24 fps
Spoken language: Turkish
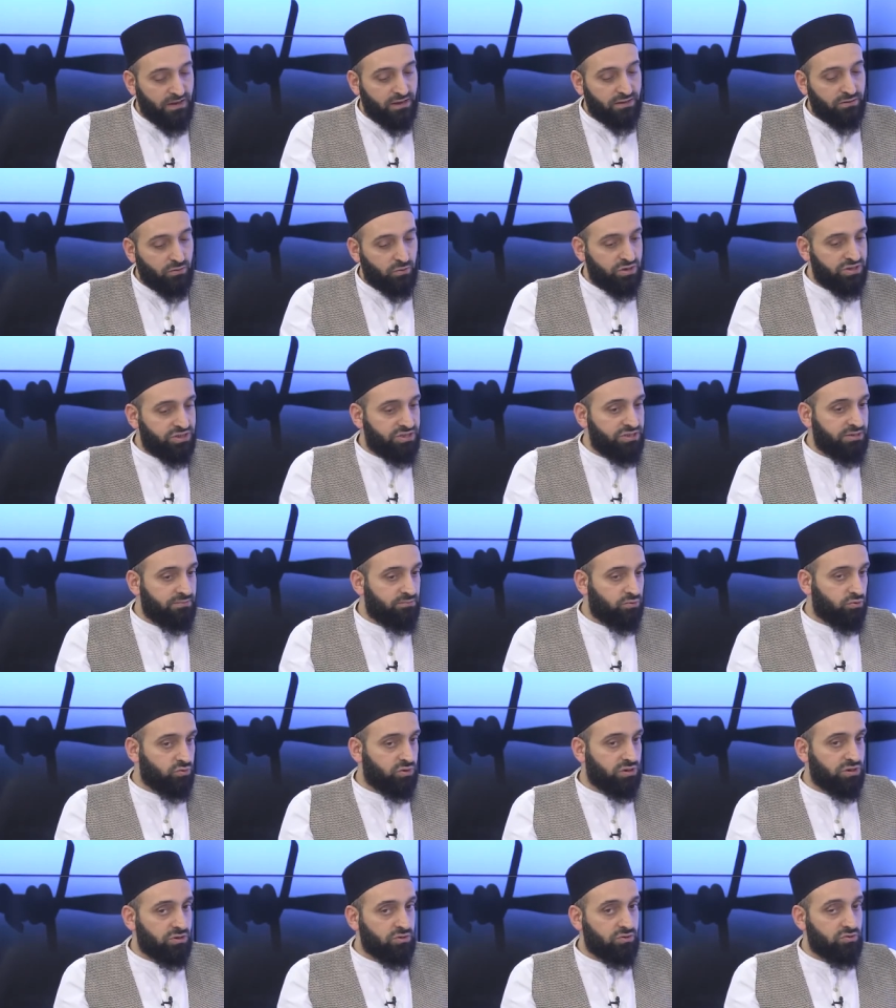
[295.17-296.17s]
Dolayısıyla
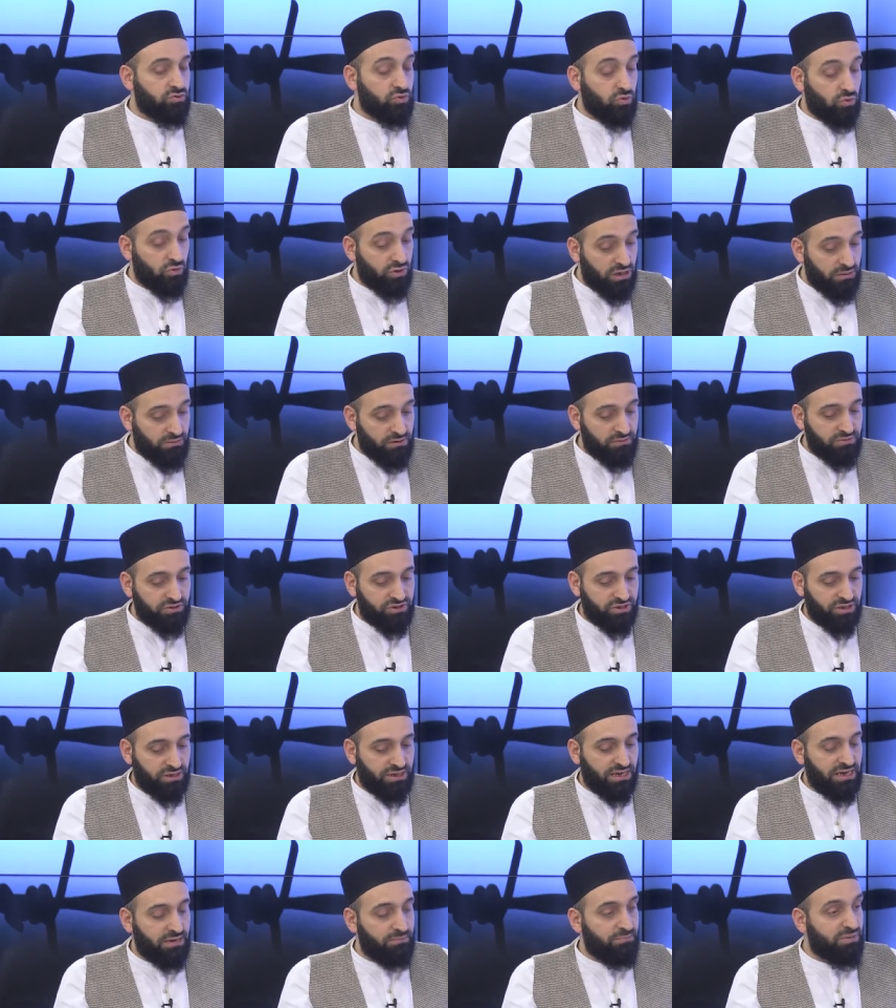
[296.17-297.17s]
burada çok önemli bir şey.
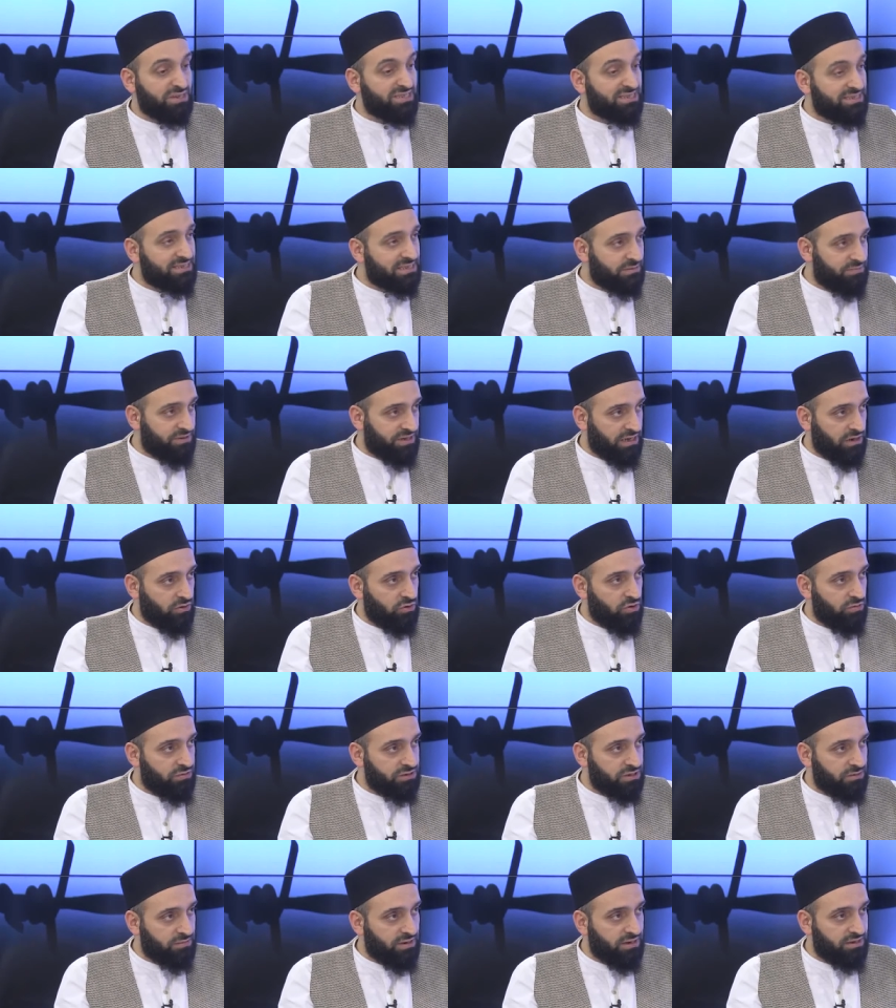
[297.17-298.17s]
Yani basit gibi geliyor
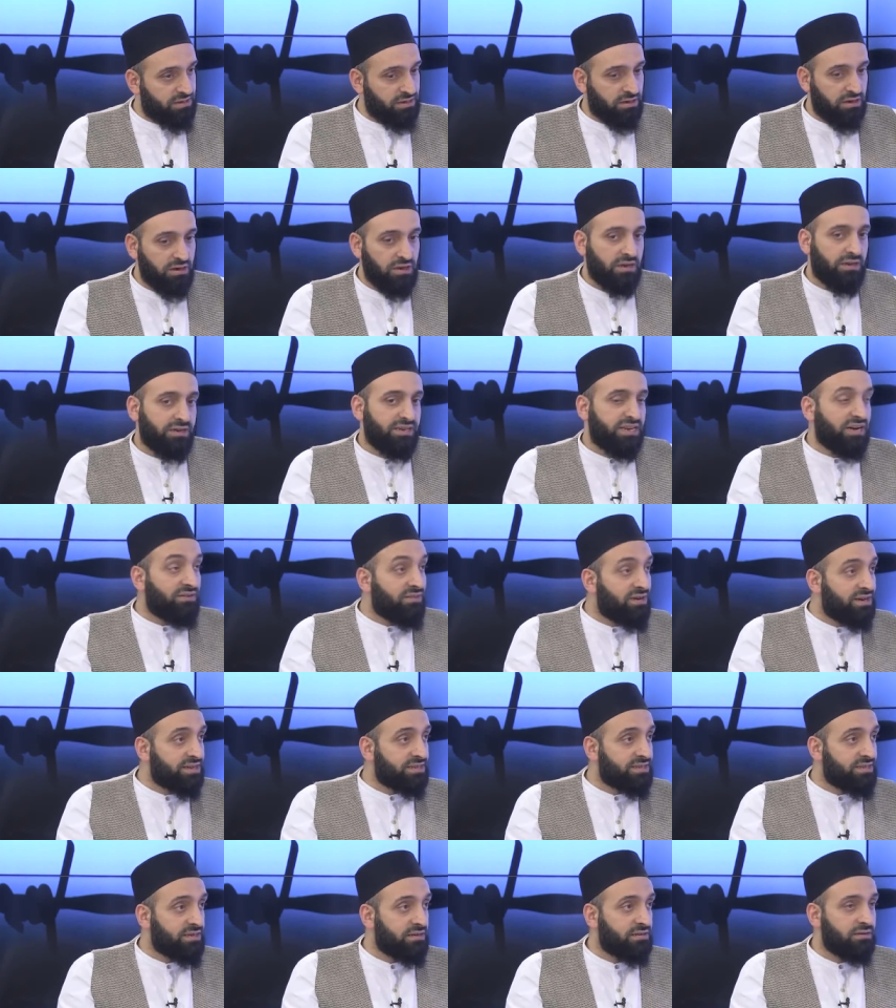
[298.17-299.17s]
bize belki. Ne
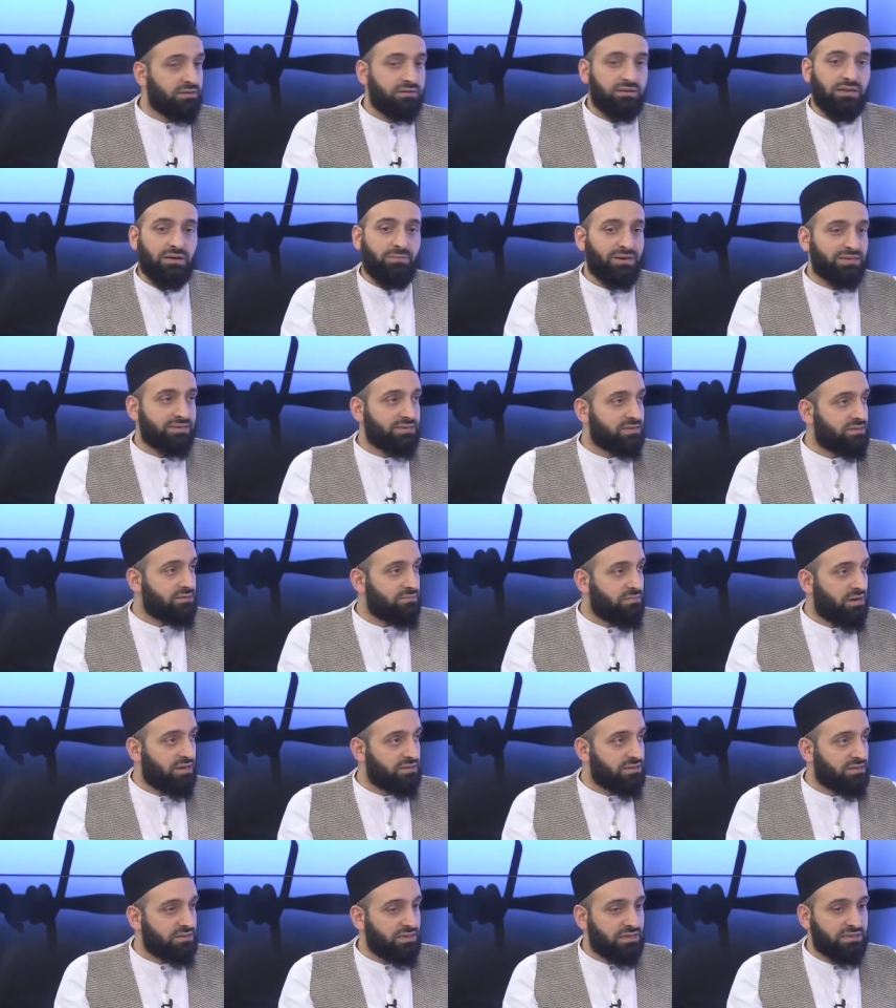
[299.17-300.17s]
var ki namaz
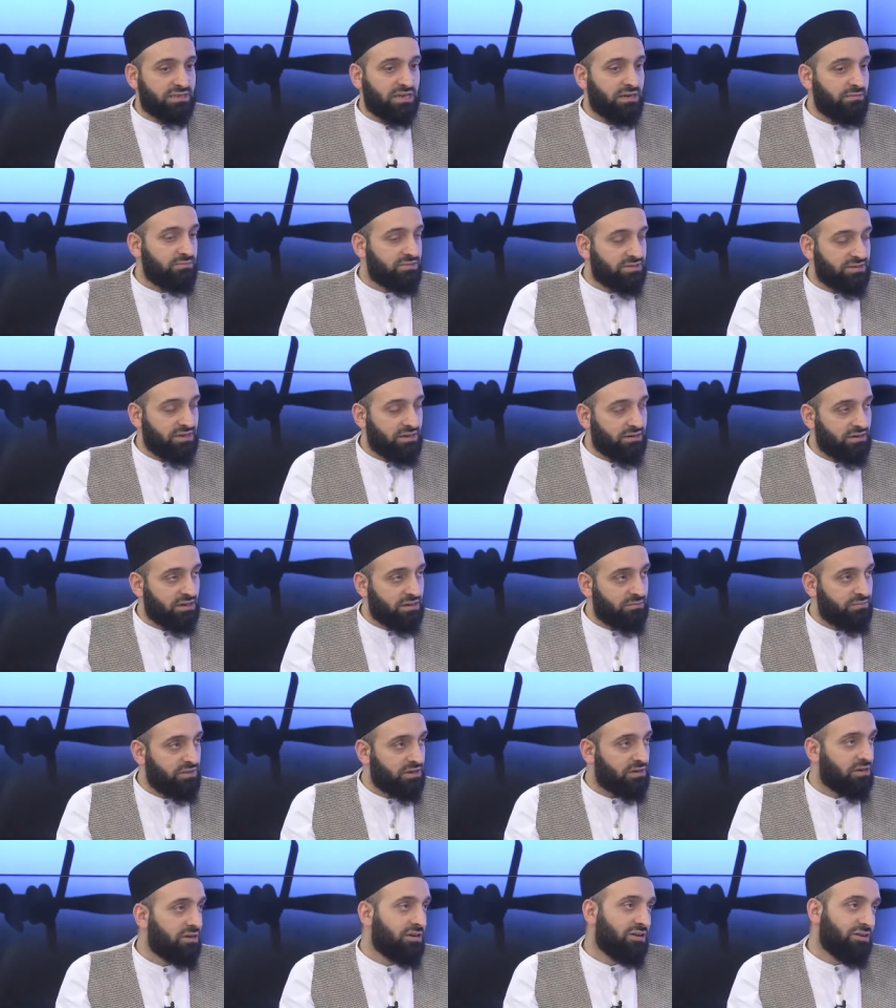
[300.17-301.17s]
kılmakta, yatağımızdan
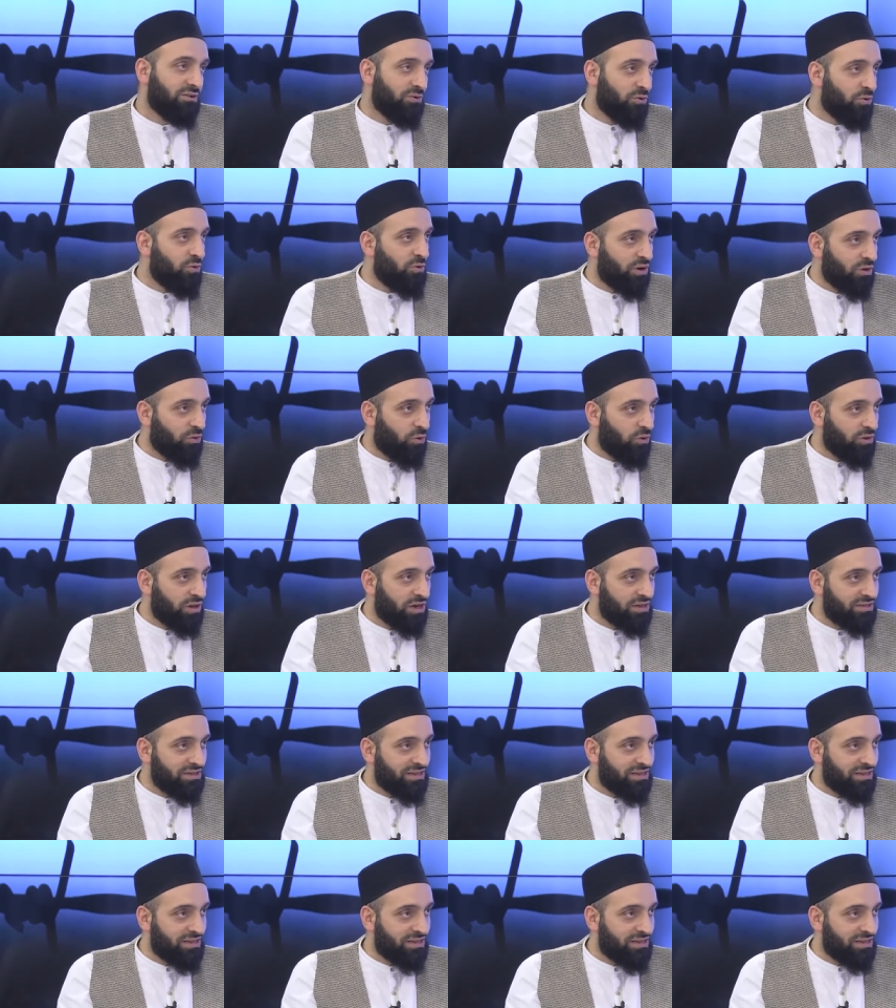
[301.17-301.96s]
kalkmak öyle kolay değil.